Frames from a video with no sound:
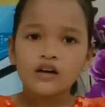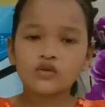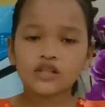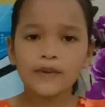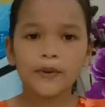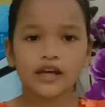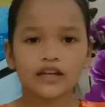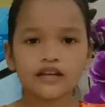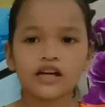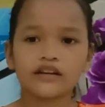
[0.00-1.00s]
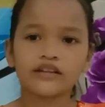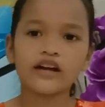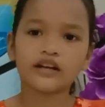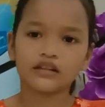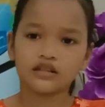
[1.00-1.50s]
kujape kita ada
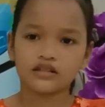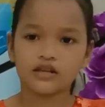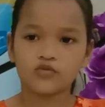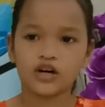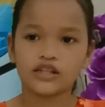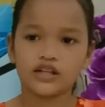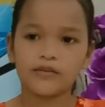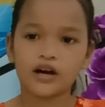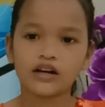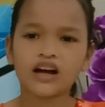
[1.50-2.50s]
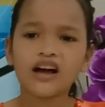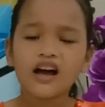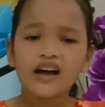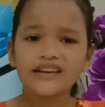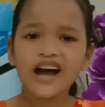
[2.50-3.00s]
anak kita setiap hari. Makanya
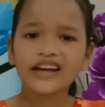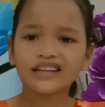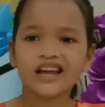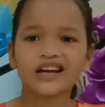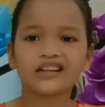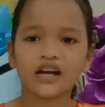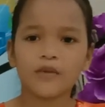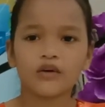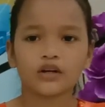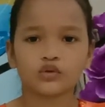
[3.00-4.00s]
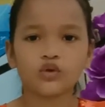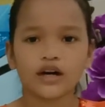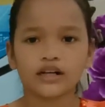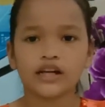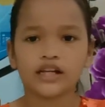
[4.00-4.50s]
yakinlah kita bahwa
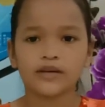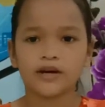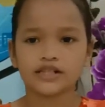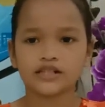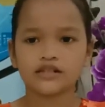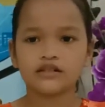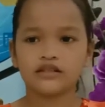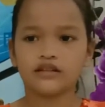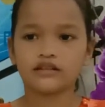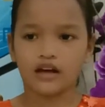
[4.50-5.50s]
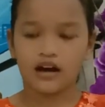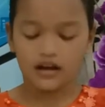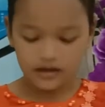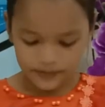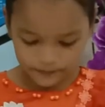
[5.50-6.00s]
Tuhan lid ibas dirita.
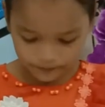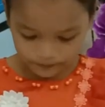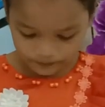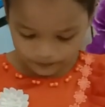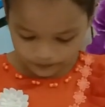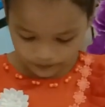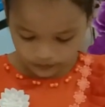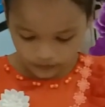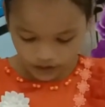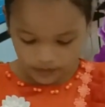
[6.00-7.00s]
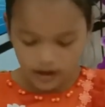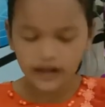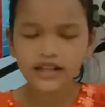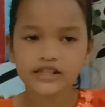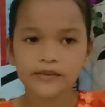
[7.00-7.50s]

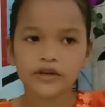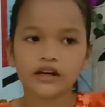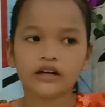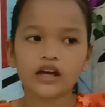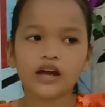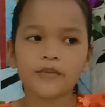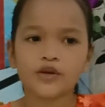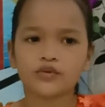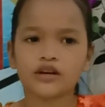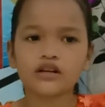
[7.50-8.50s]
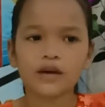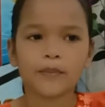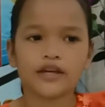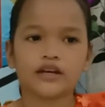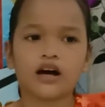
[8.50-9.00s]
Makanya jadi mianandai amin muda dengar
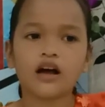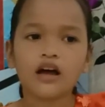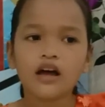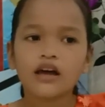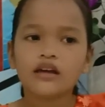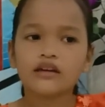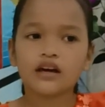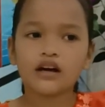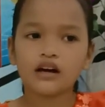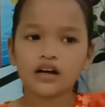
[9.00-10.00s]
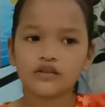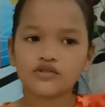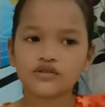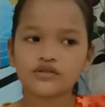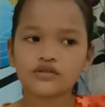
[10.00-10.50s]
pe ia ia harus
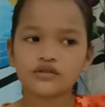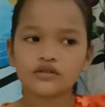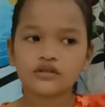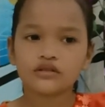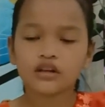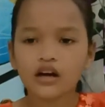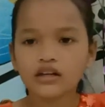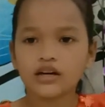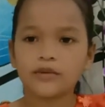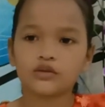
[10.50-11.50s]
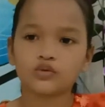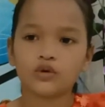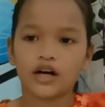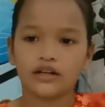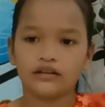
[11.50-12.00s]
to ia man
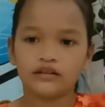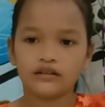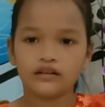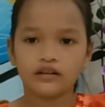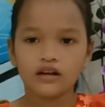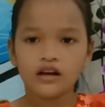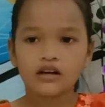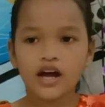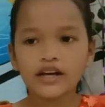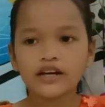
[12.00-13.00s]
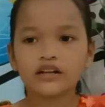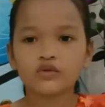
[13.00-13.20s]
Tuhan. Kainnya